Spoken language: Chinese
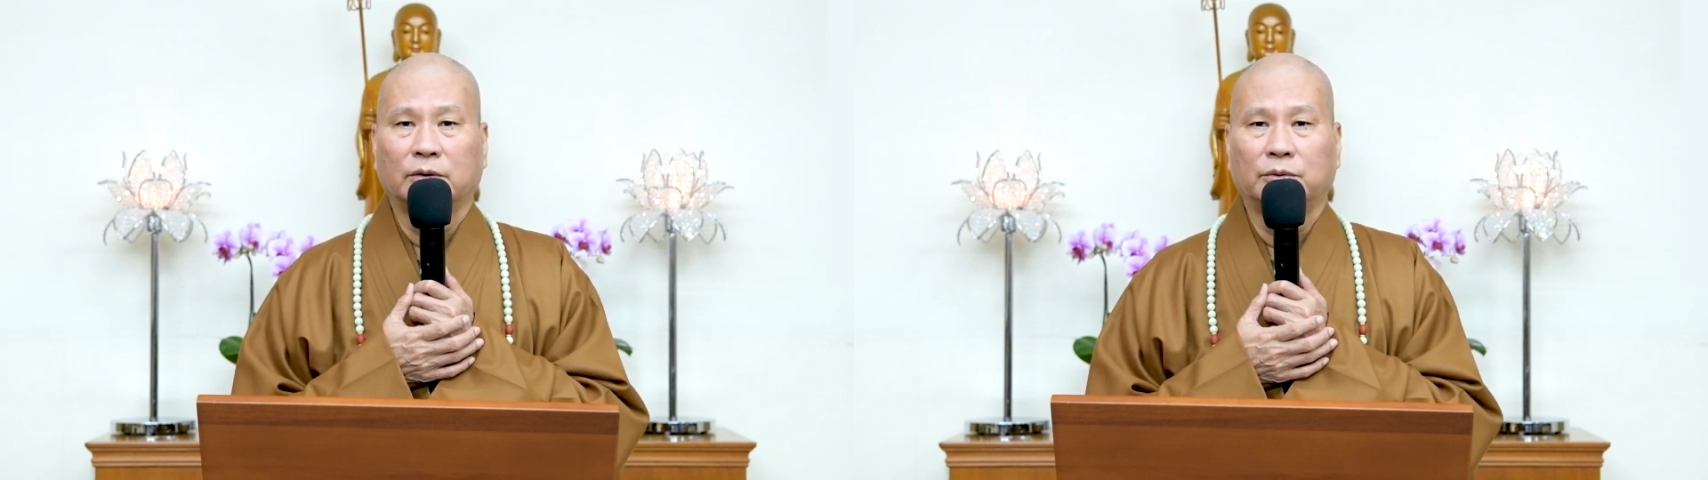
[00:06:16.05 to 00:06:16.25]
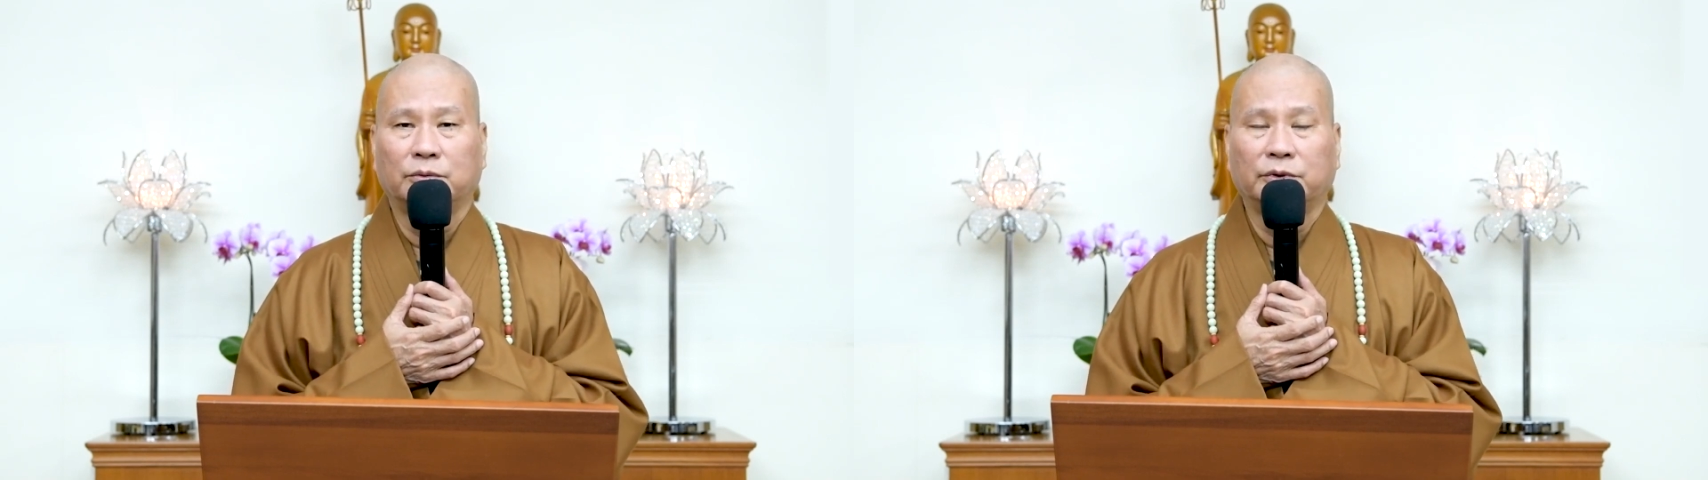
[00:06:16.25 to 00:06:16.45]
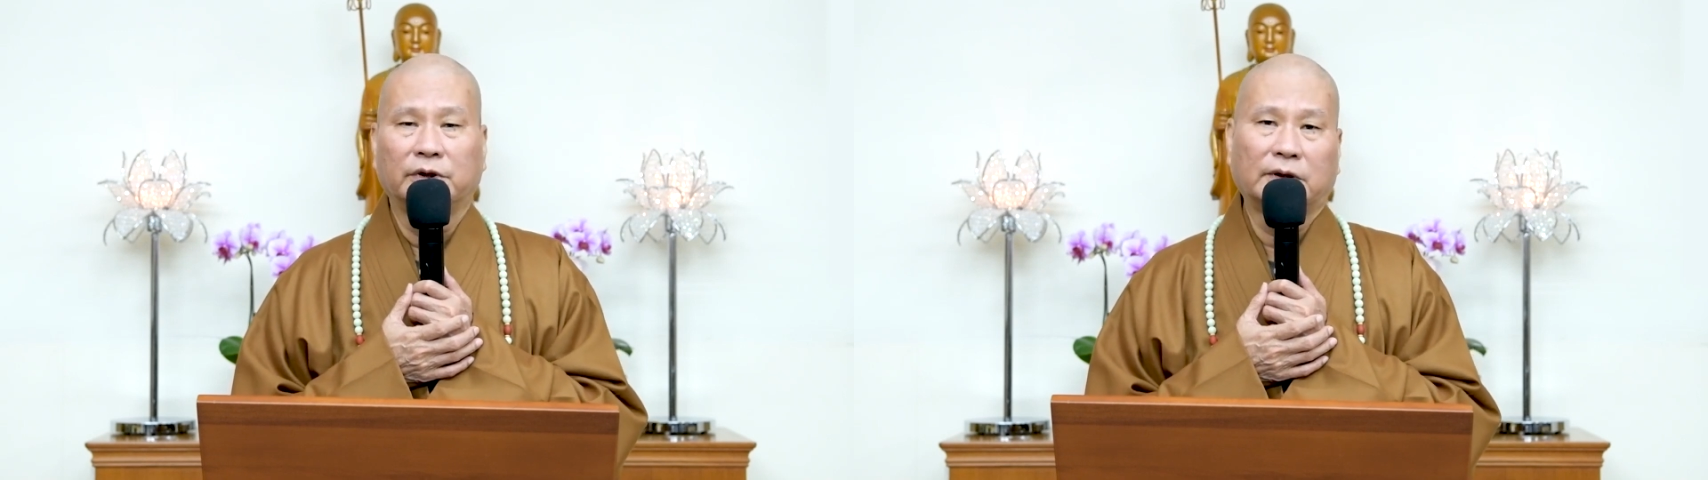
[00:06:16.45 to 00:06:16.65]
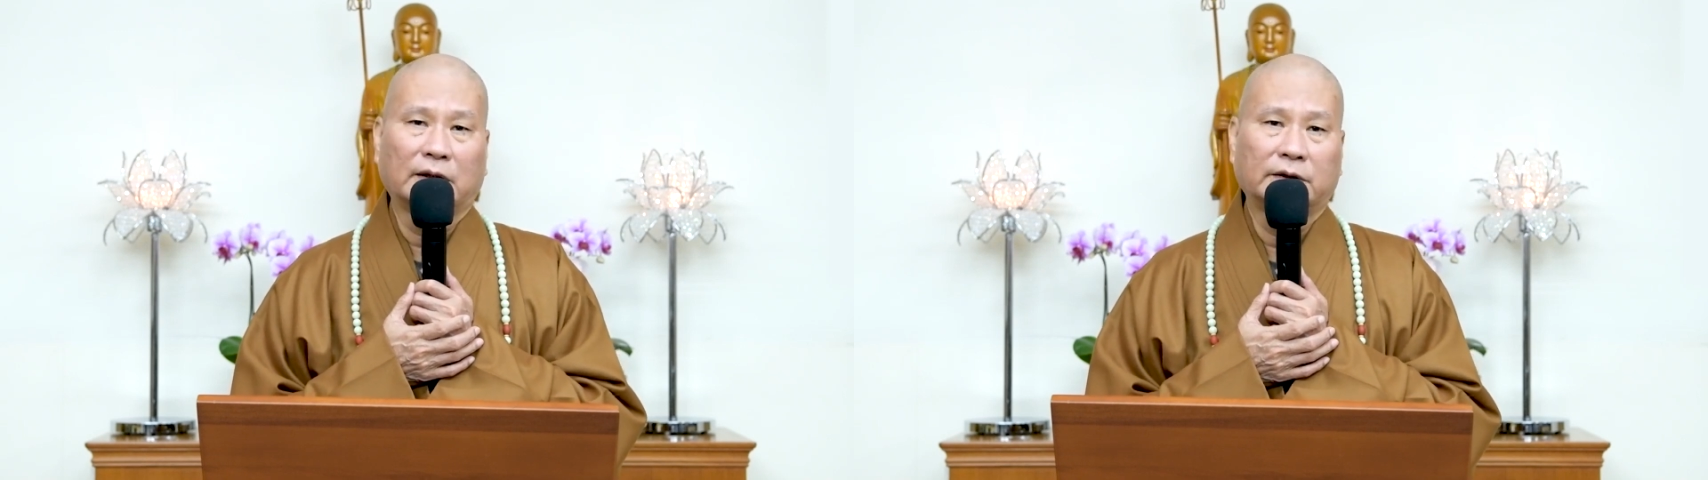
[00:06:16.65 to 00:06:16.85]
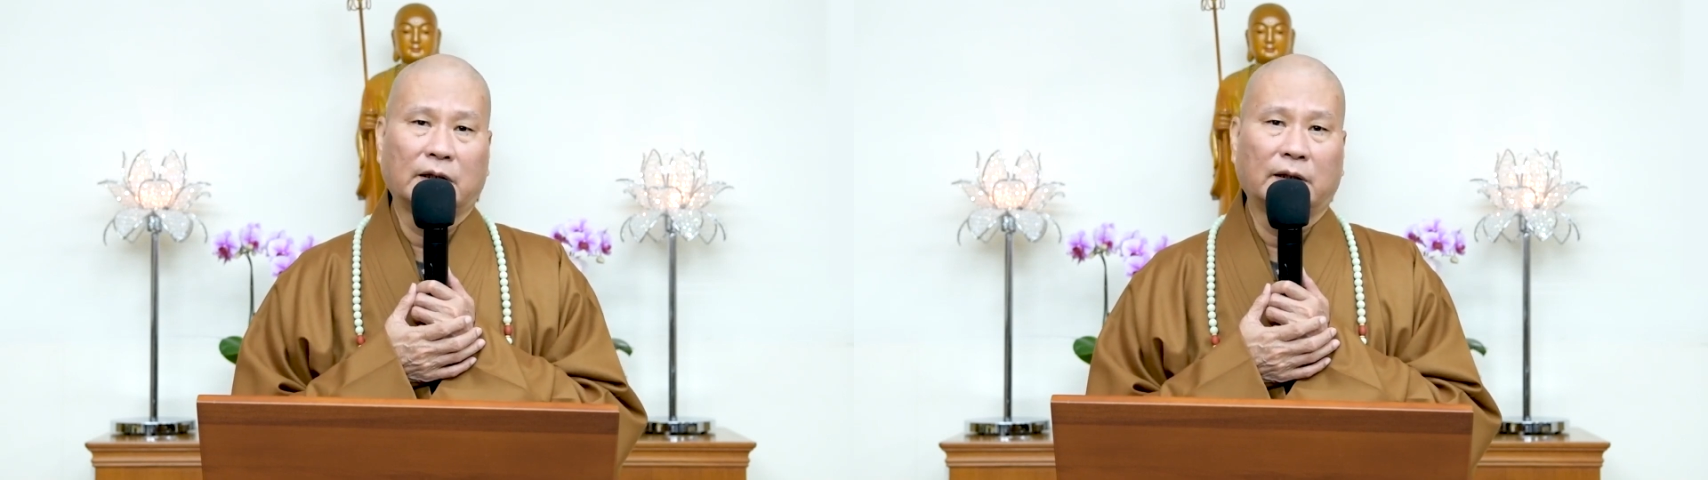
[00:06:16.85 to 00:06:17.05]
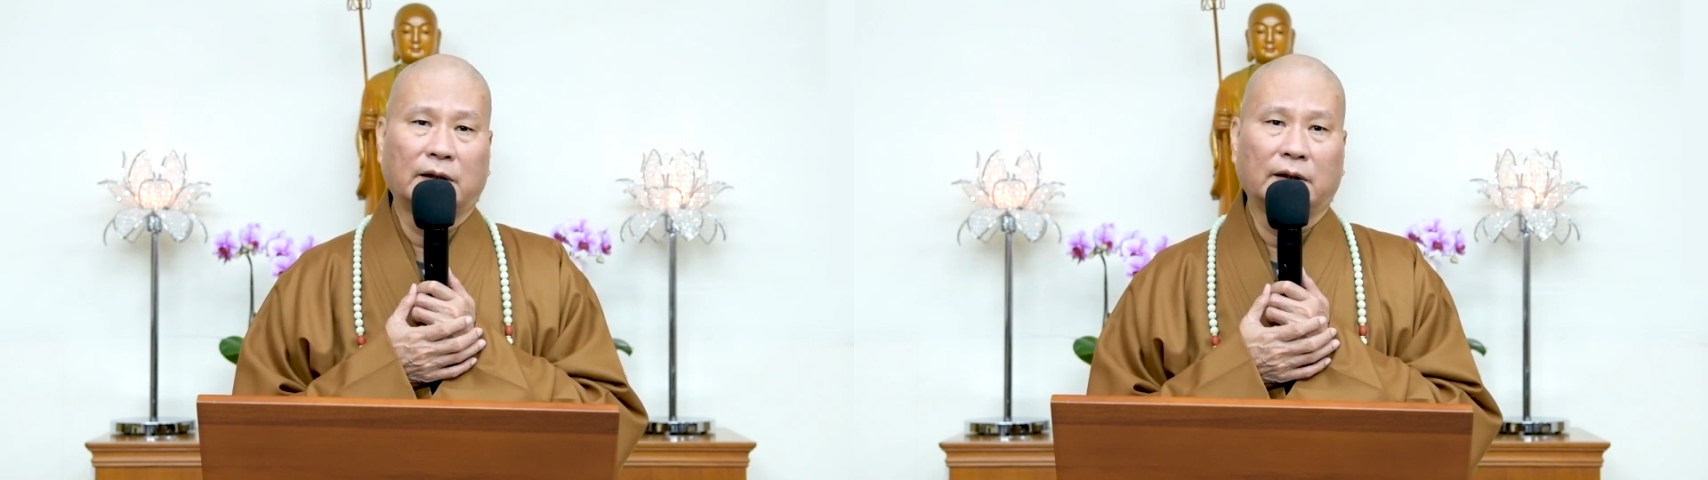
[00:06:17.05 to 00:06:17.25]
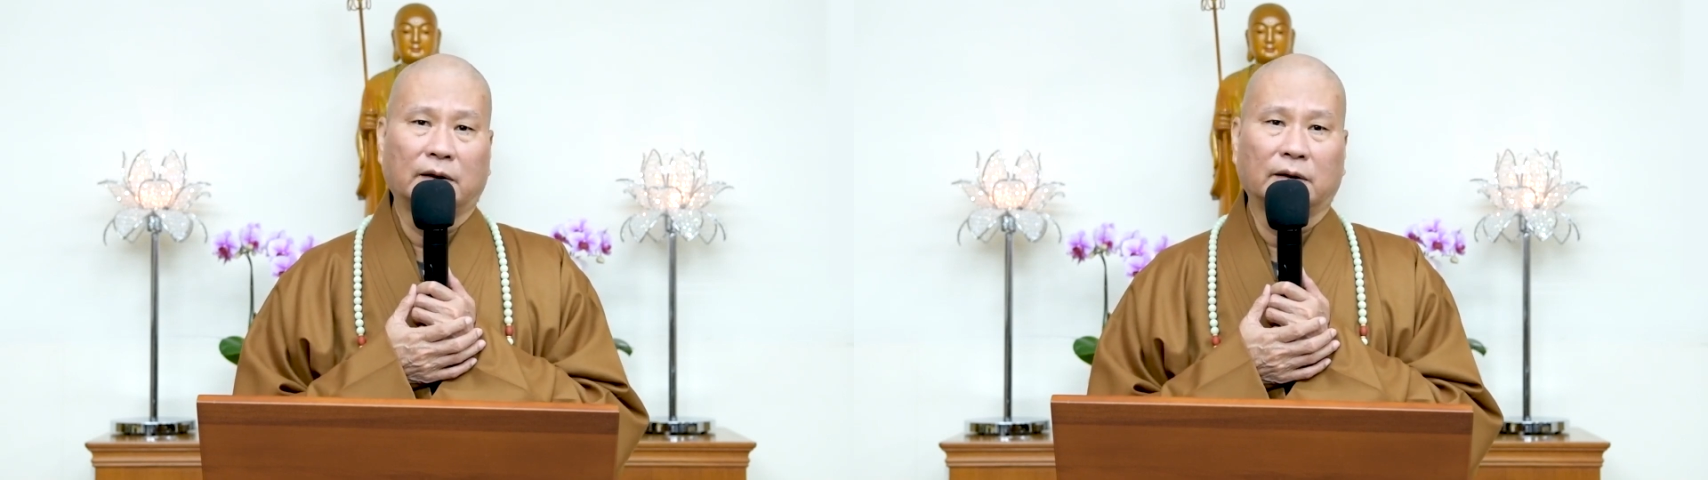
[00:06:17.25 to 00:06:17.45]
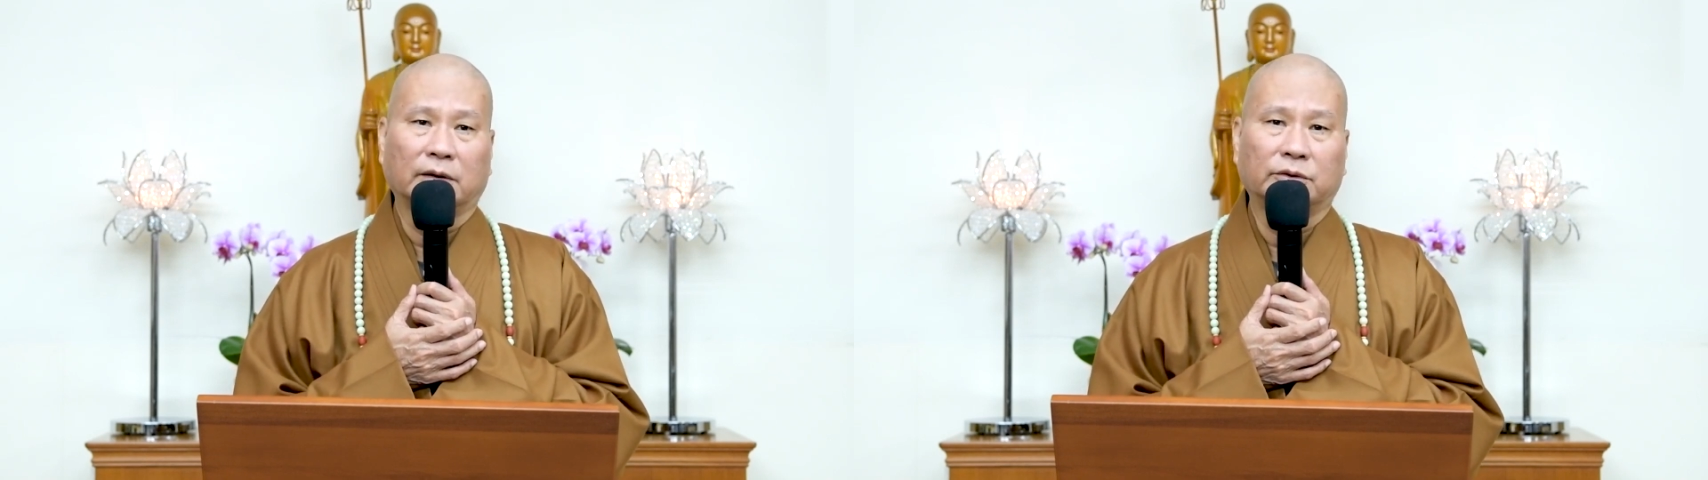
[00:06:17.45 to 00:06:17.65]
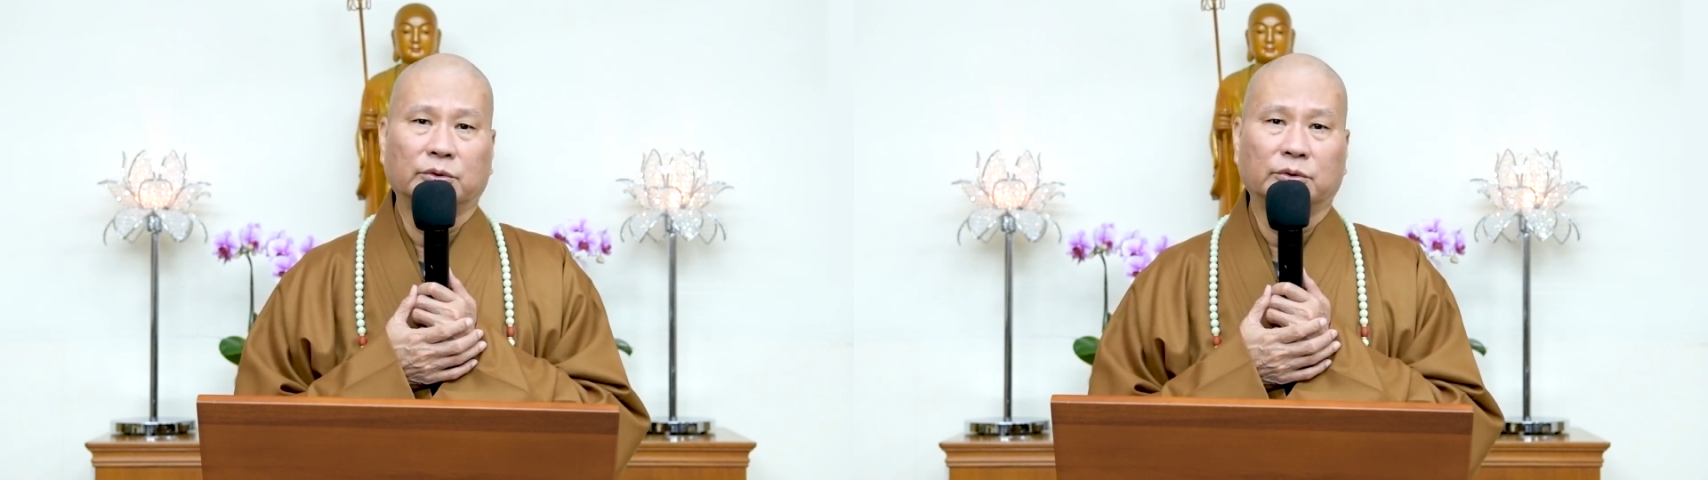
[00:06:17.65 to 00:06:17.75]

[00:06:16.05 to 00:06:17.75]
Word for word: 呼吁大家啊，